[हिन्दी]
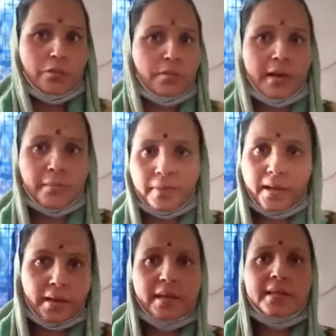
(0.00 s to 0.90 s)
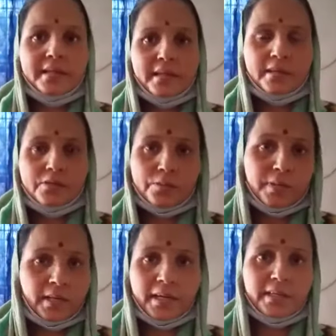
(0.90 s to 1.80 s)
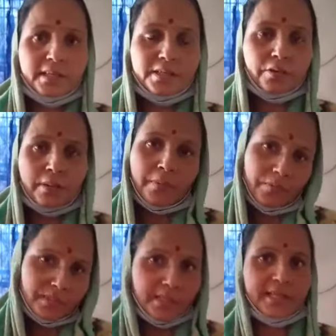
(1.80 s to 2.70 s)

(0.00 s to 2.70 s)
दुकान वगैरह नहीं सुविधा नहीं सुविधा नहीं थी हाँ जो हम